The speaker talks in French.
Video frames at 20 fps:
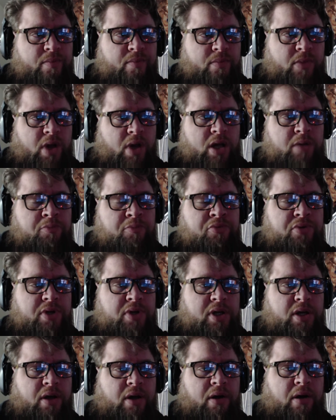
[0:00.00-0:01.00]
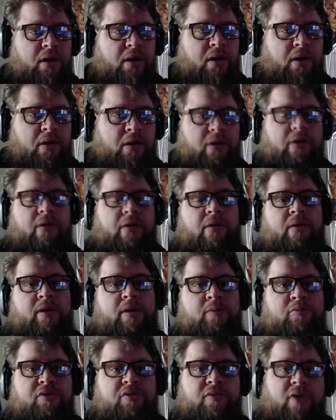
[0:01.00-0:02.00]
Et puis, euh, et
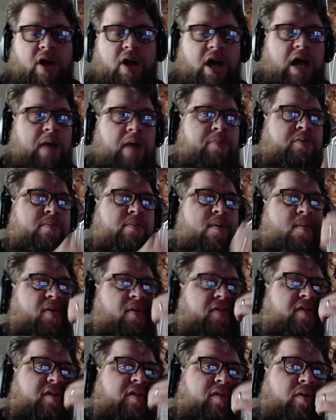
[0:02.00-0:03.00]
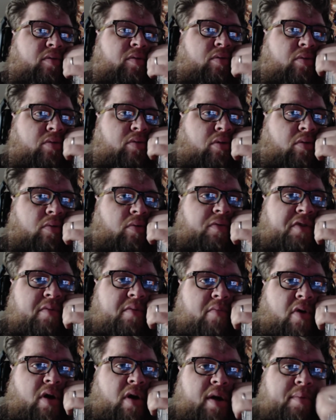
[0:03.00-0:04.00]
puis voilà, et puis même en ces temps de,
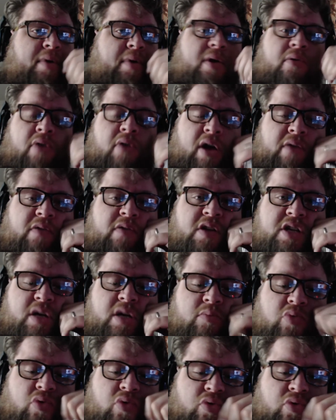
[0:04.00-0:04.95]
confinement, et eh bien on réfléchit à beaucoup de